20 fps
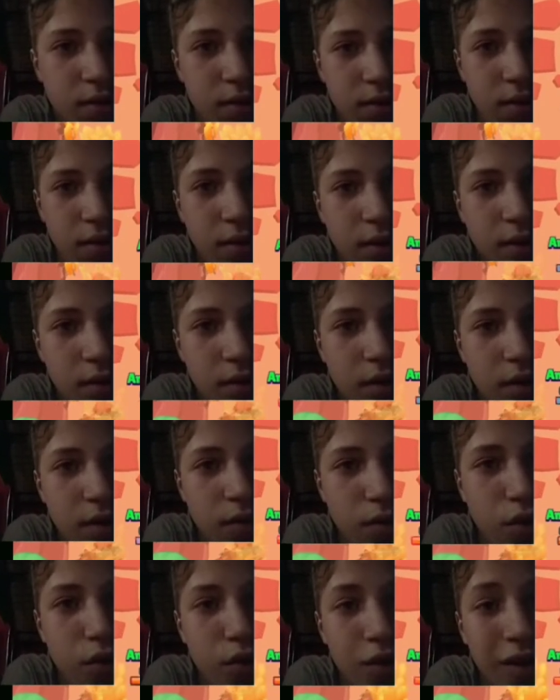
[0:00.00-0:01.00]
sono
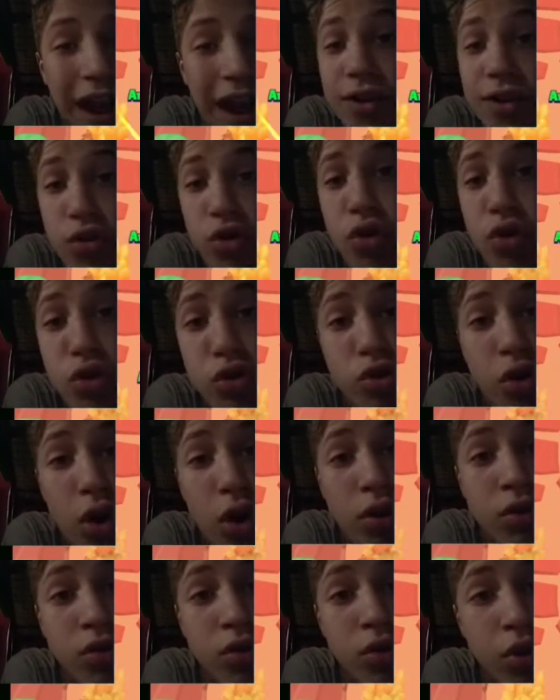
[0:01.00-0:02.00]
scarso, lo so, lo so, non,
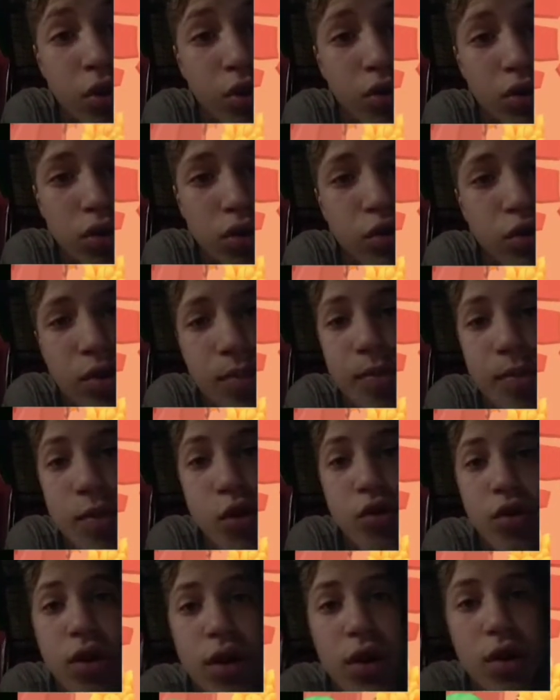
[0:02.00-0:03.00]
non c'è bisogno che lo dite
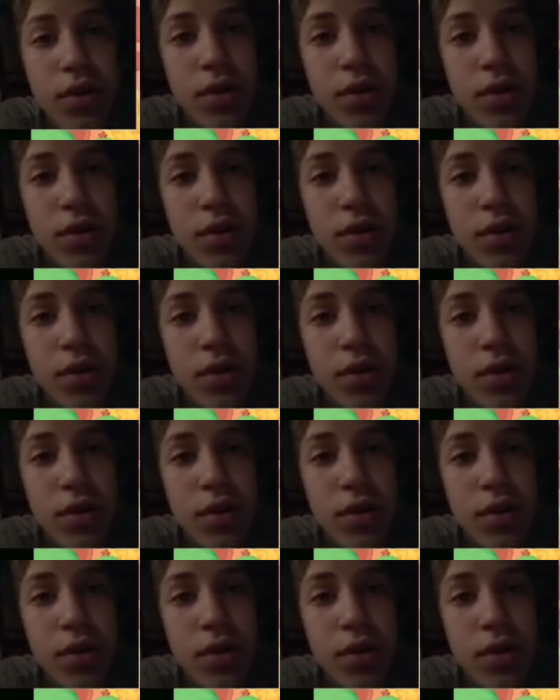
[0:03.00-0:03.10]
voi.